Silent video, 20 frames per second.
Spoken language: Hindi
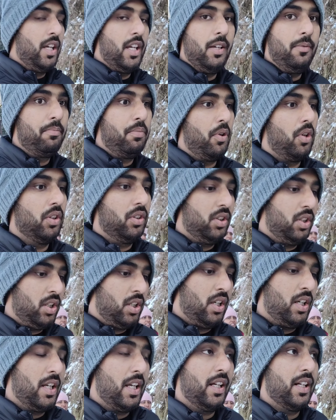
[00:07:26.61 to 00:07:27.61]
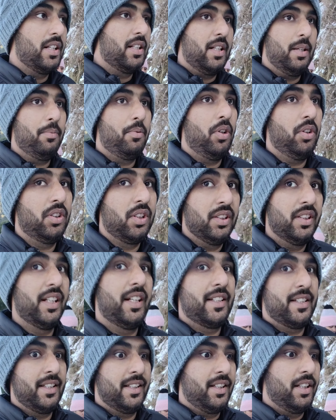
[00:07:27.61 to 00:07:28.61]
एक बहुत एक आंटी बहुत गंद
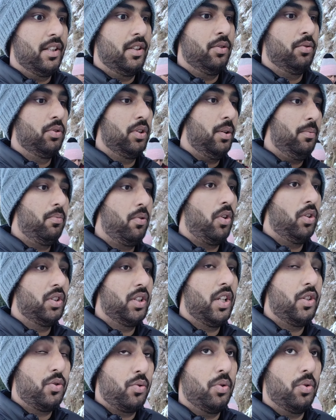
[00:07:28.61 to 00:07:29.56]
तरीके से गिरी उनका बहुत ज़्यादा